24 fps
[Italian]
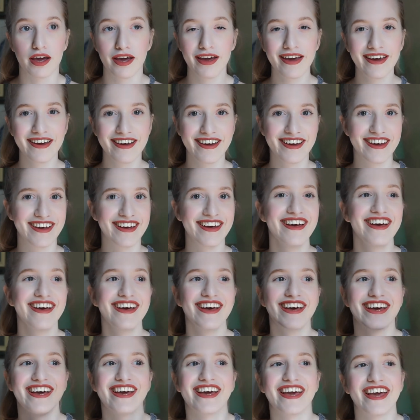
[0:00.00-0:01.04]
e,
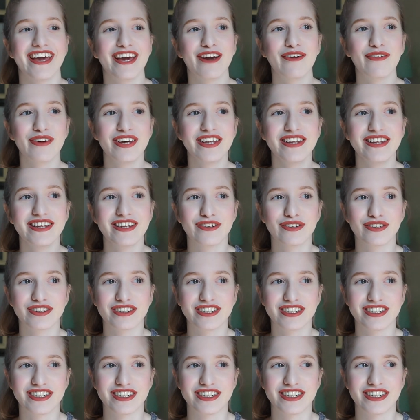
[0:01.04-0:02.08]
e quindi non,
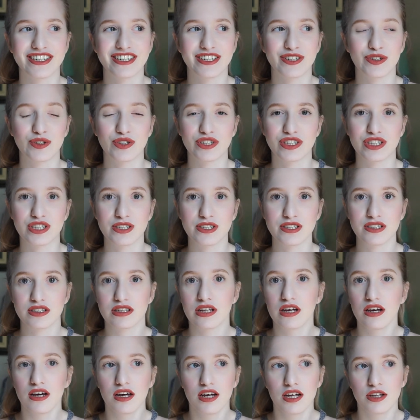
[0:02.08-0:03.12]
non
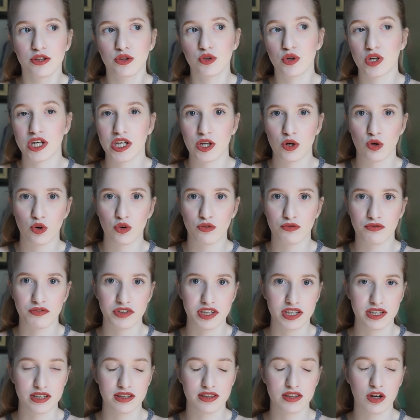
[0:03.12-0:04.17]
non ero
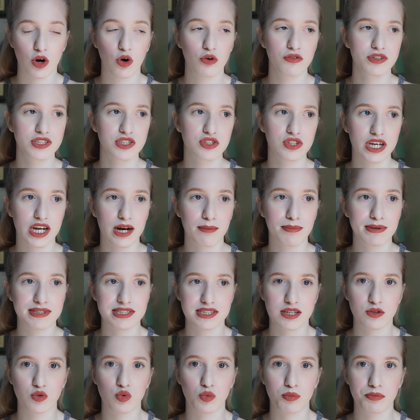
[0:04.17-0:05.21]
convinta. Ho visto che era
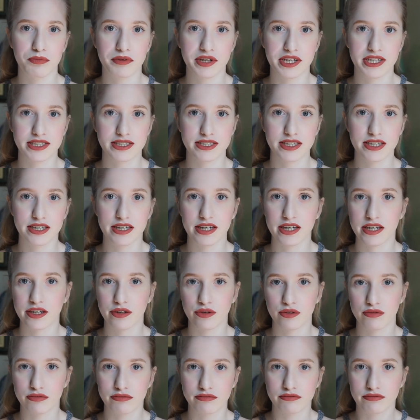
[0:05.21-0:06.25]
passato un mese che
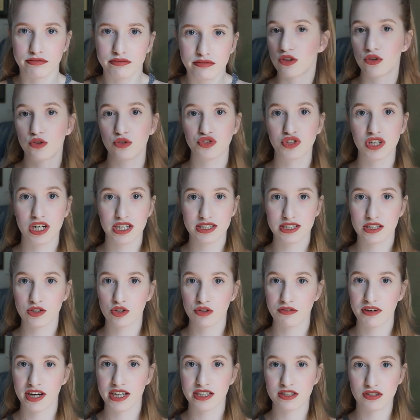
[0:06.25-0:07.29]
non, non c'era
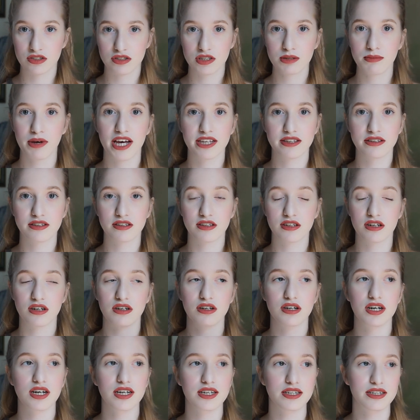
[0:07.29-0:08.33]
stato verso di
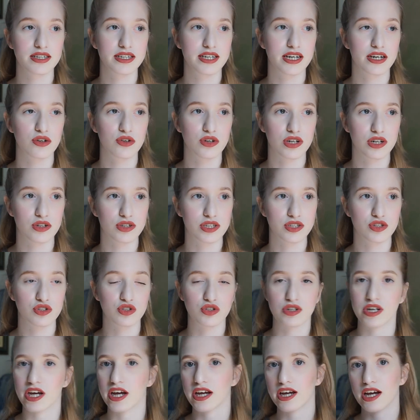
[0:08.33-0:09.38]
metterla e allora ho detto
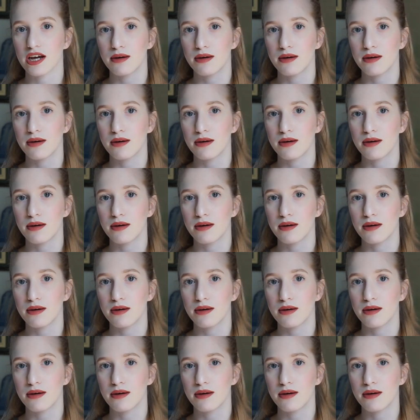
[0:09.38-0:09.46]
ok